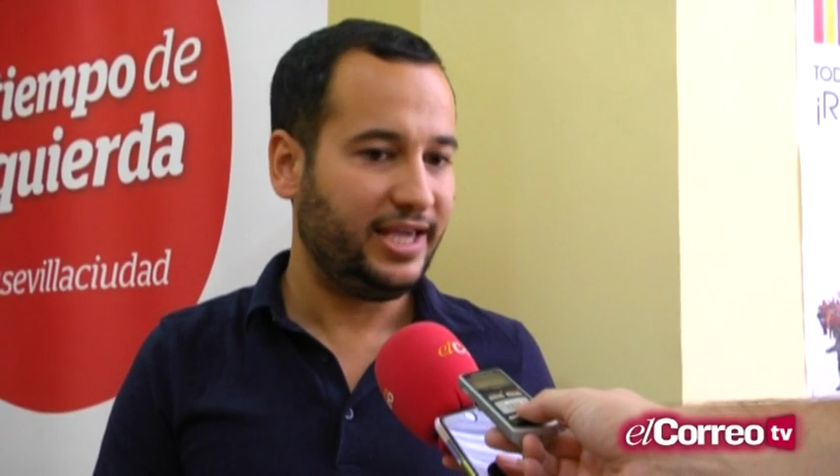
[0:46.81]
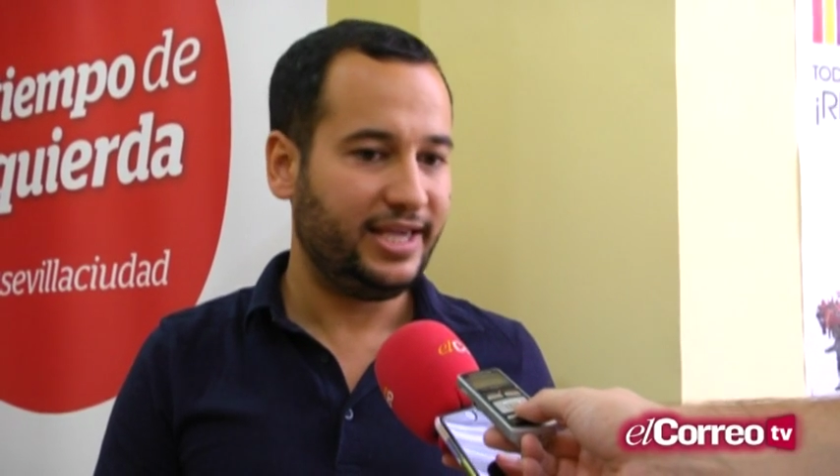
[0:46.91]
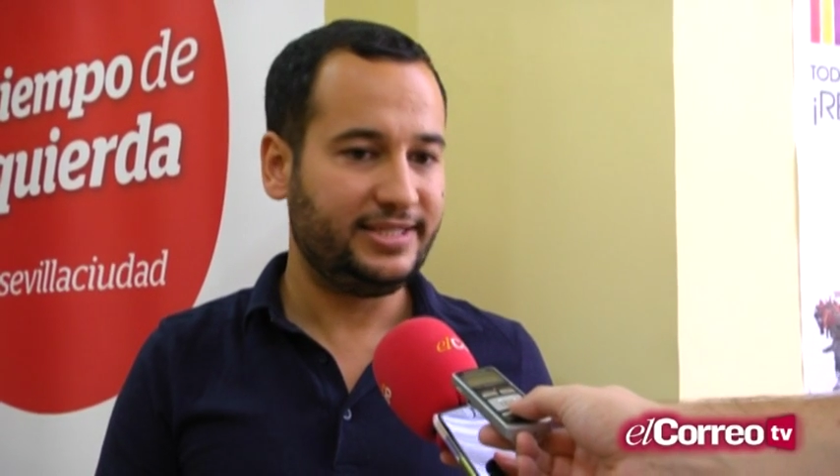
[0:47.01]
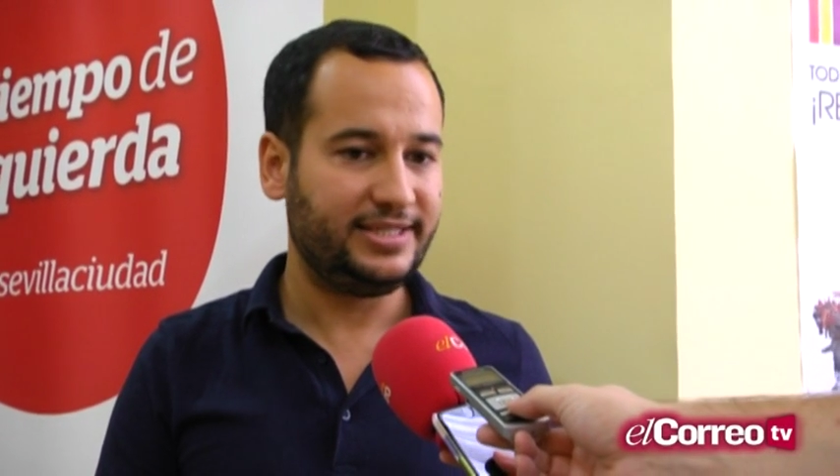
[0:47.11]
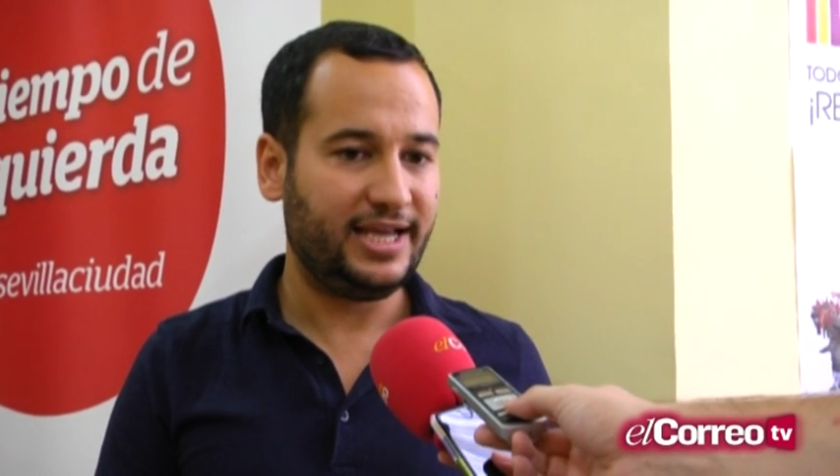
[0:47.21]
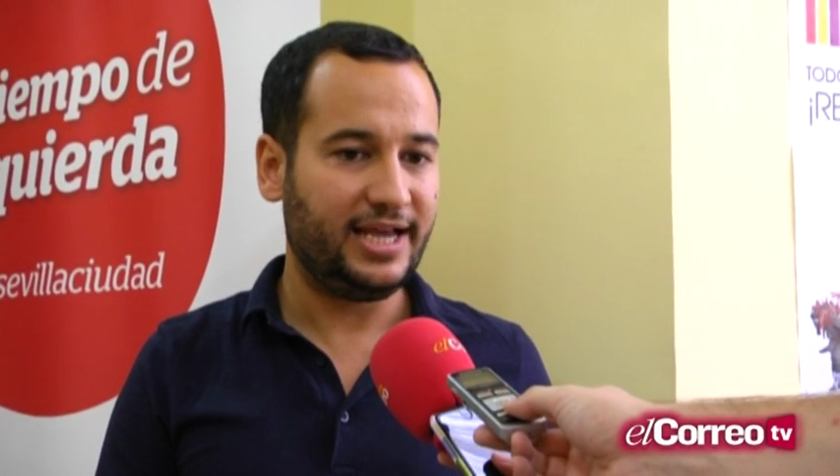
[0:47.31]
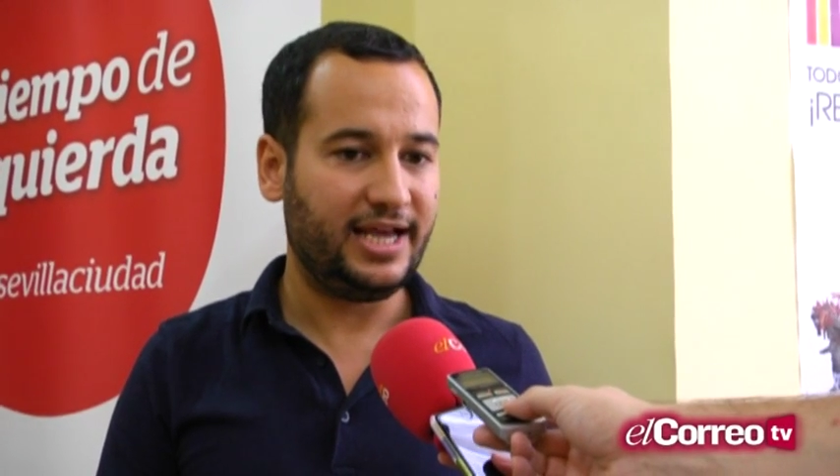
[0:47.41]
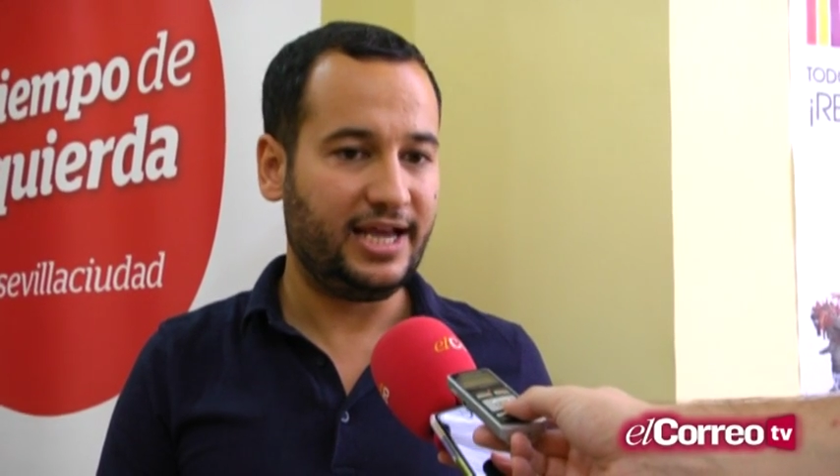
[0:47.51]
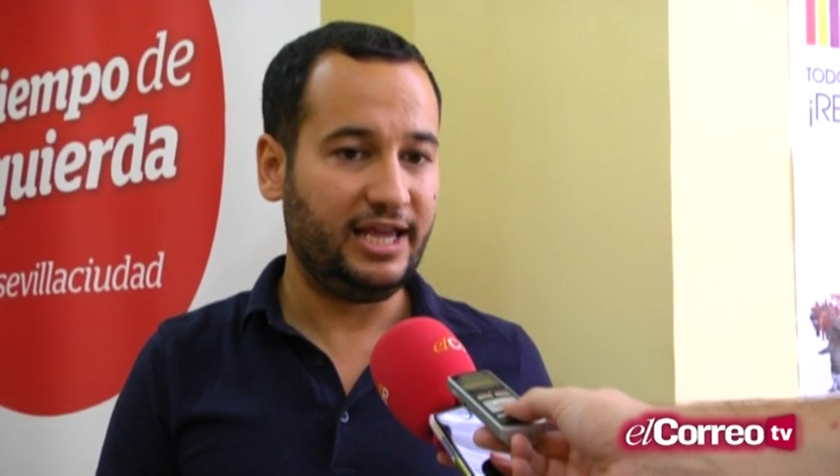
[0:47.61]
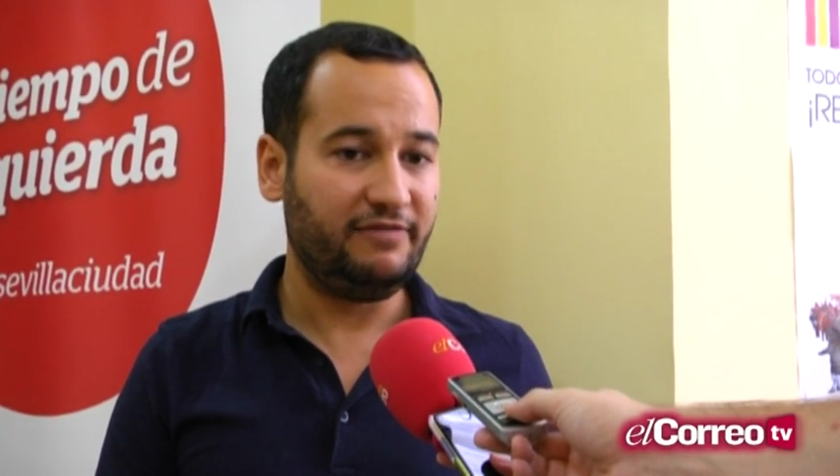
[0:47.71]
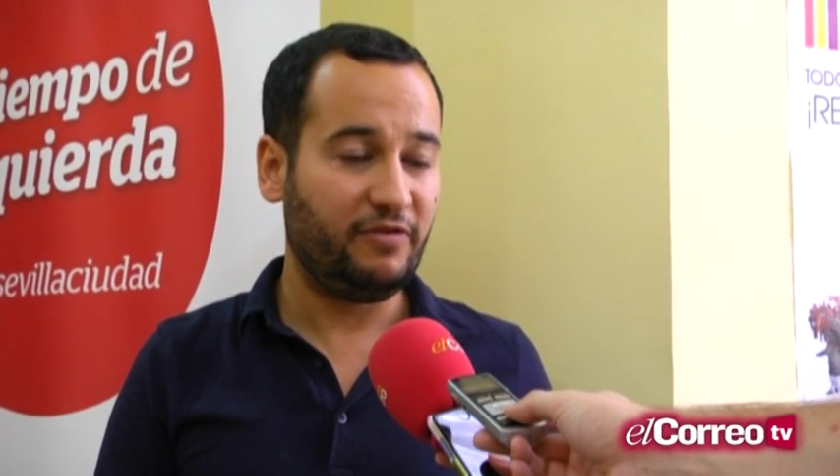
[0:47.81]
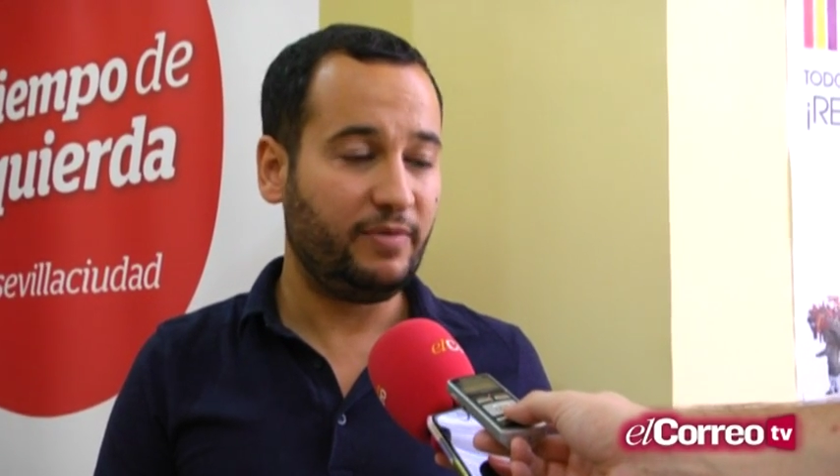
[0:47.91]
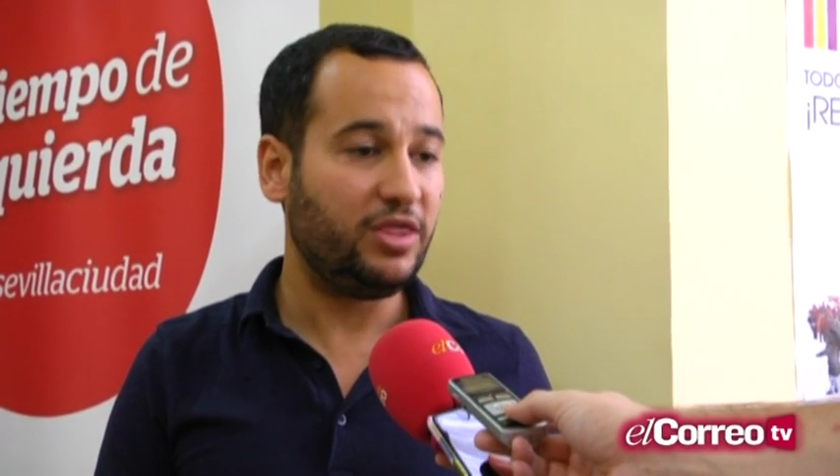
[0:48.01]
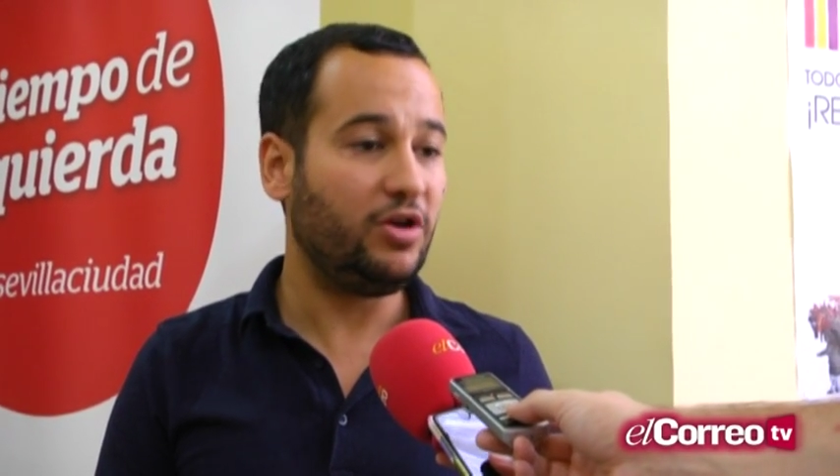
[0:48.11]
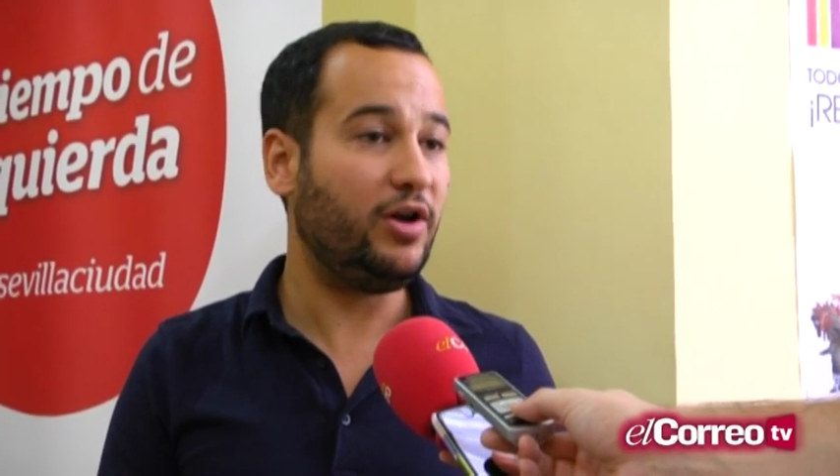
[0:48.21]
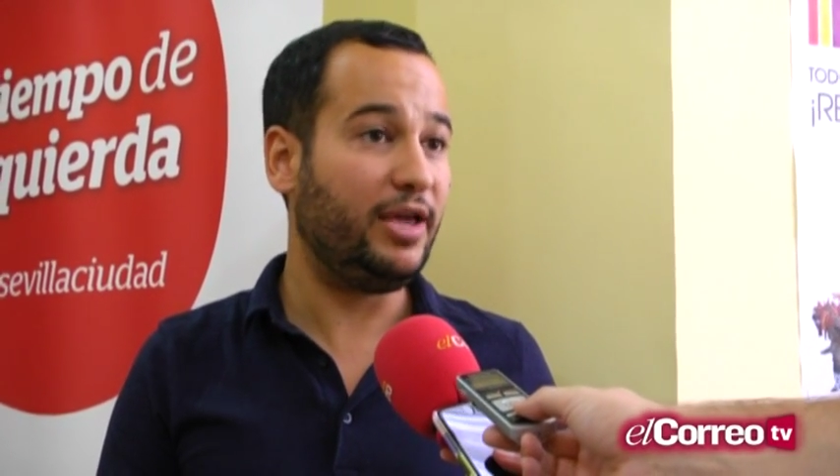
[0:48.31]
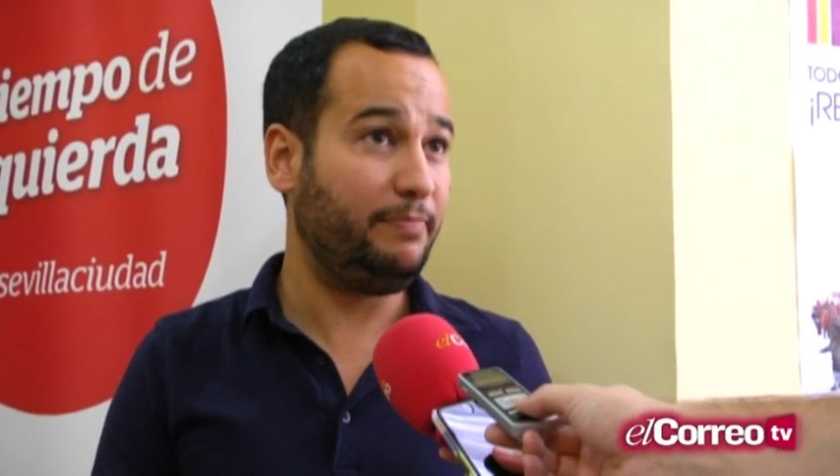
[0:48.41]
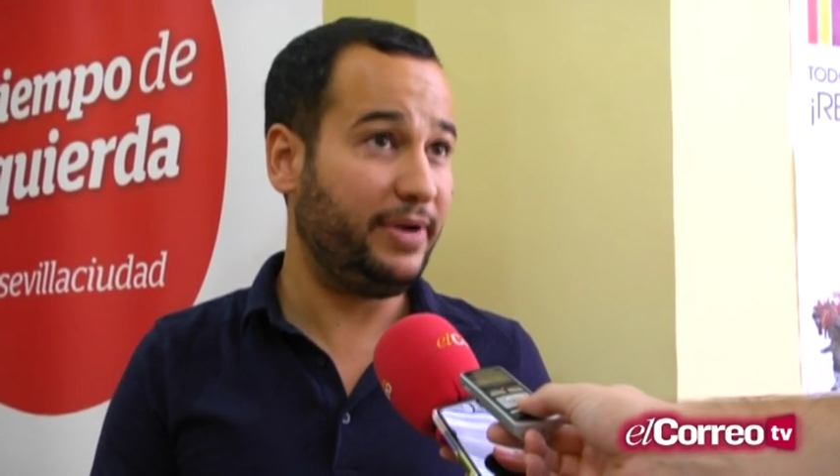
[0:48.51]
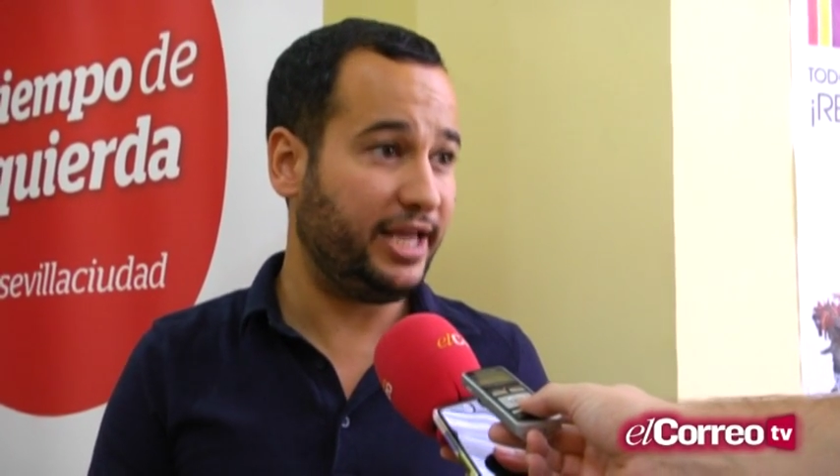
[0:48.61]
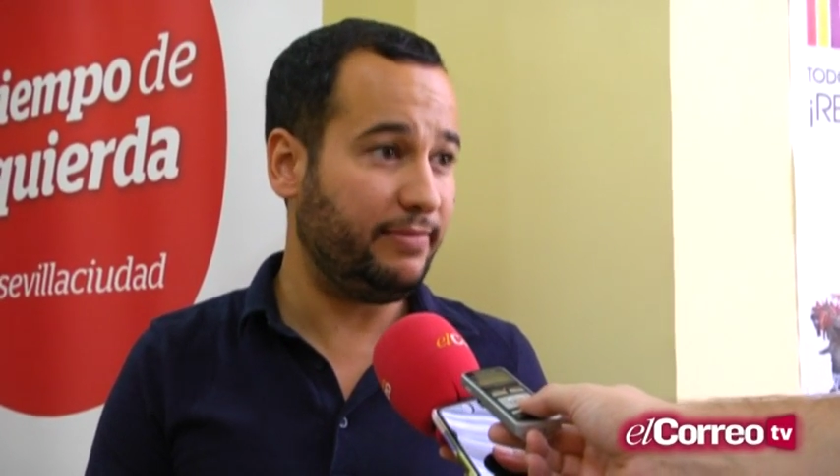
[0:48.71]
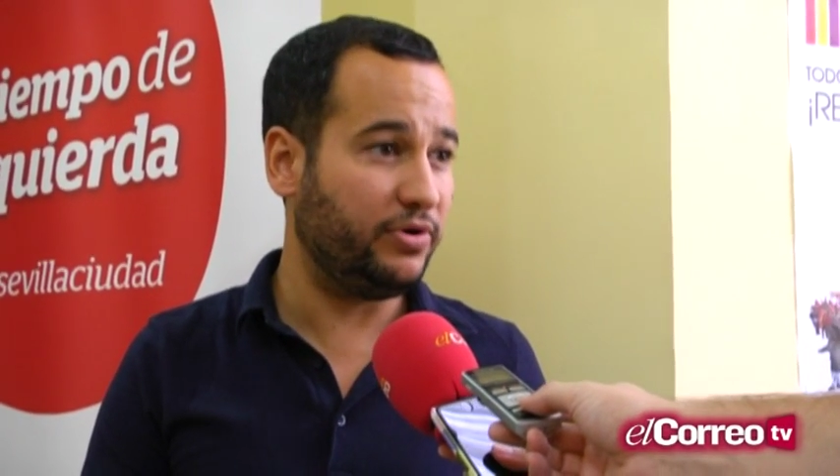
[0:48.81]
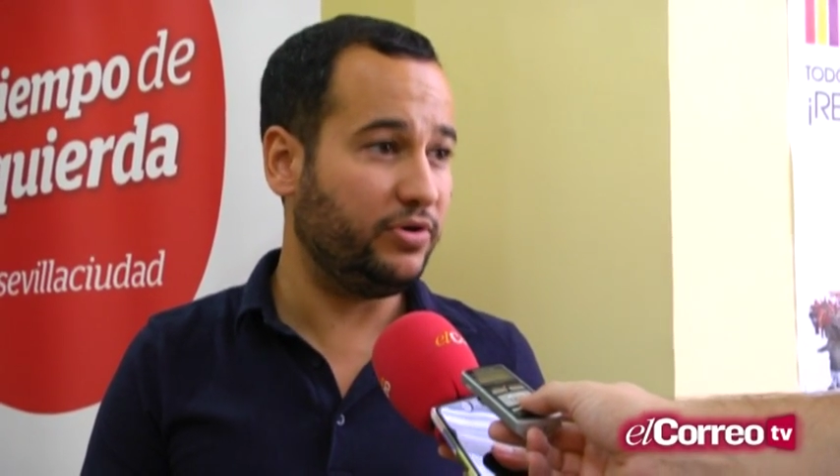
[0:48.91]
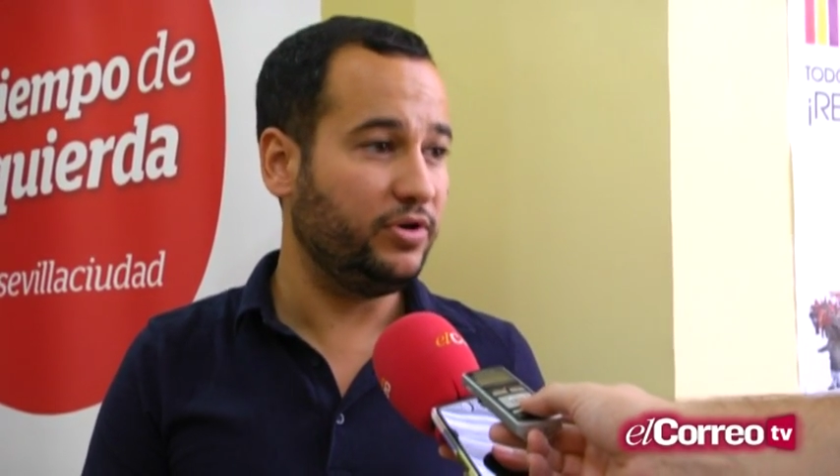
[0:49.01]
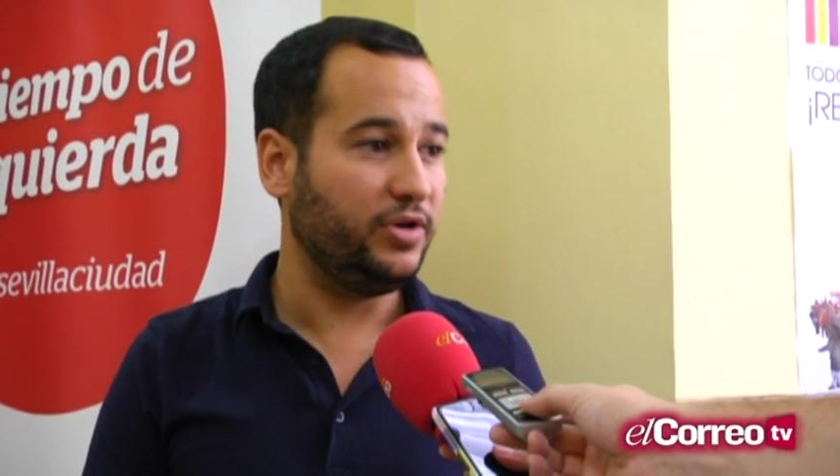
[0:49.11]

esa información, esperemos